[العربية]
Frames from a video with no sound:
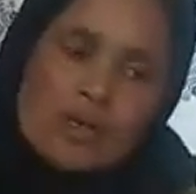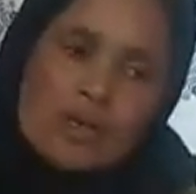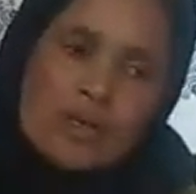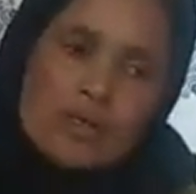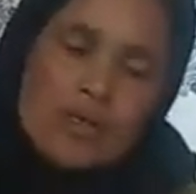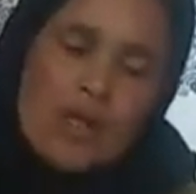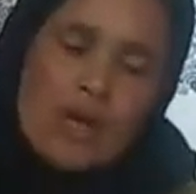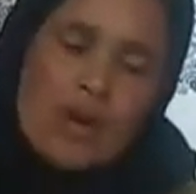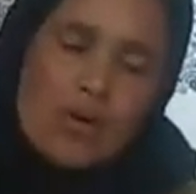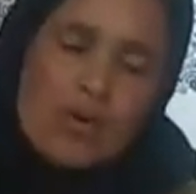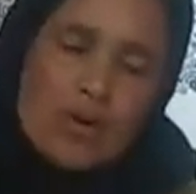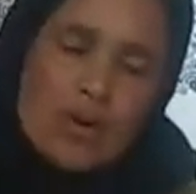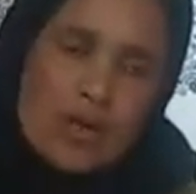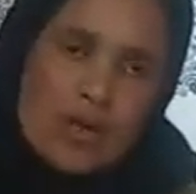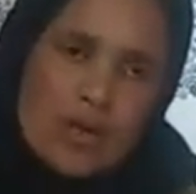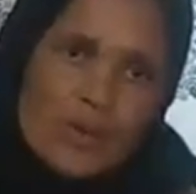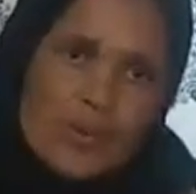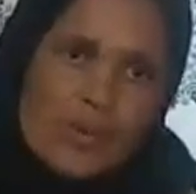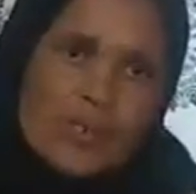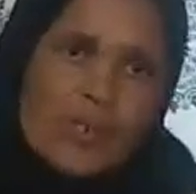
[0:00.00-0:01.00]
دارلو
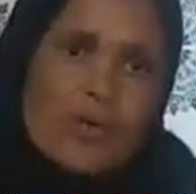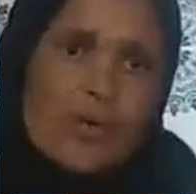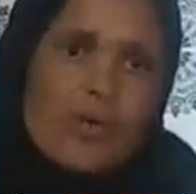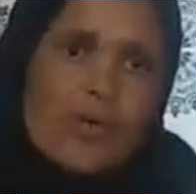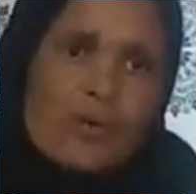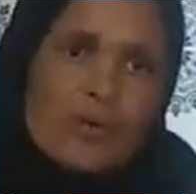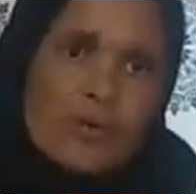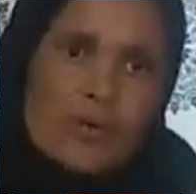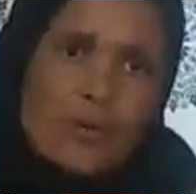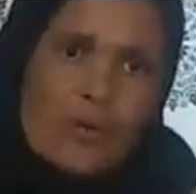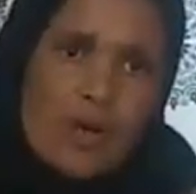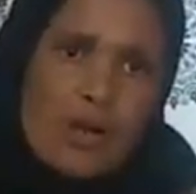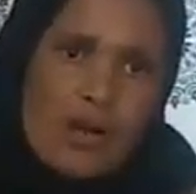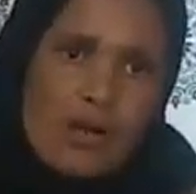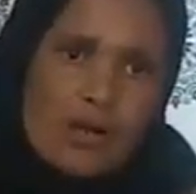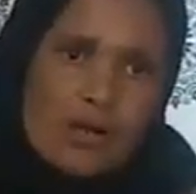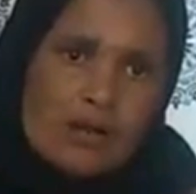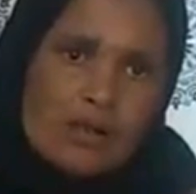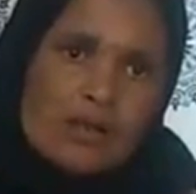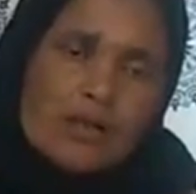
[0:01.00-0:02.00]
القبص دارلو
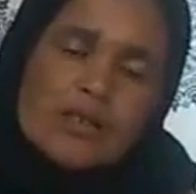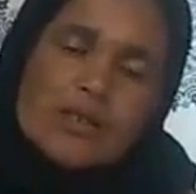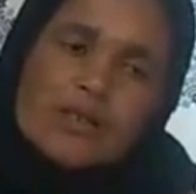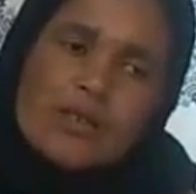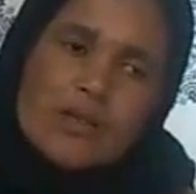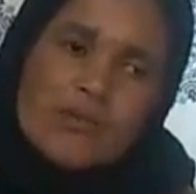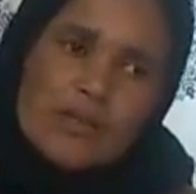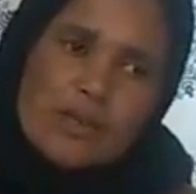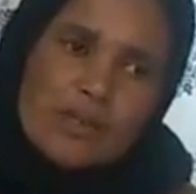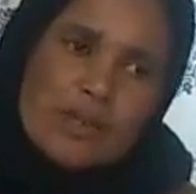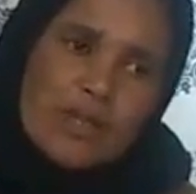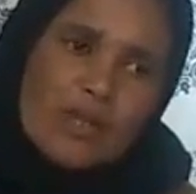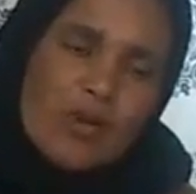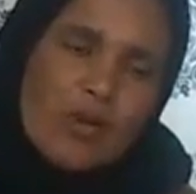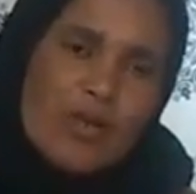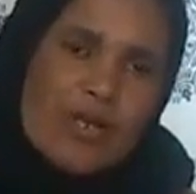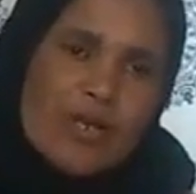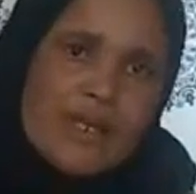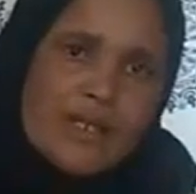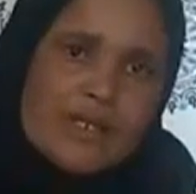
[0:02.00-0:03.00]
الدواء صافي
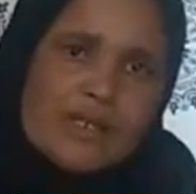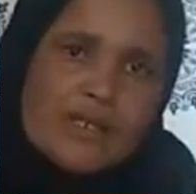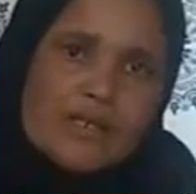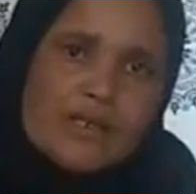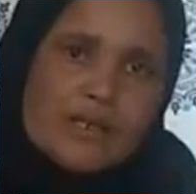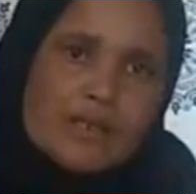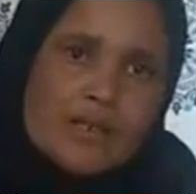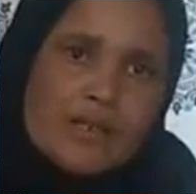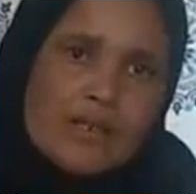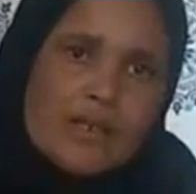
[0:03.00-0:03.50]
طلعوه ينعس